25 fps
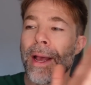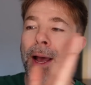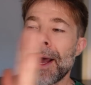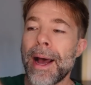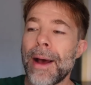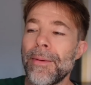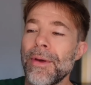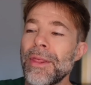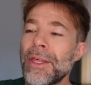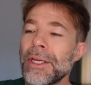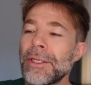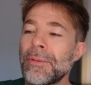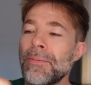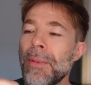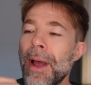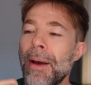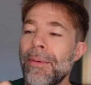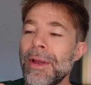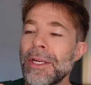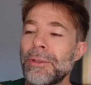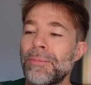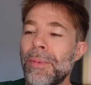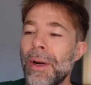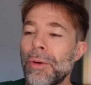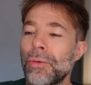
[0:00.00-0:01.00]
A veces me
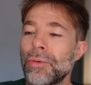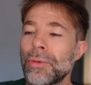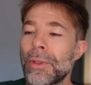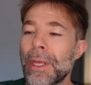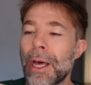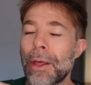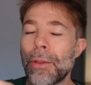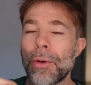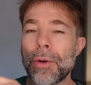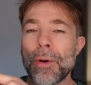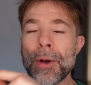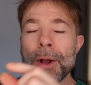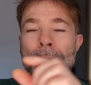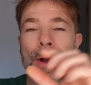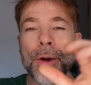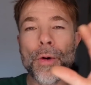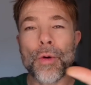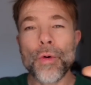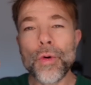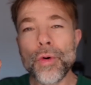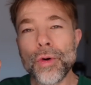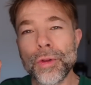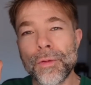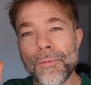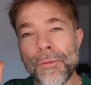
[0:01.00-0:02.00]
habéis preguntado.
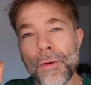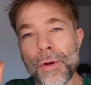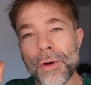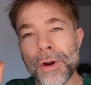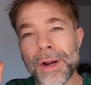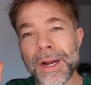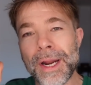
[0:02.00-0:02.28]
Ut for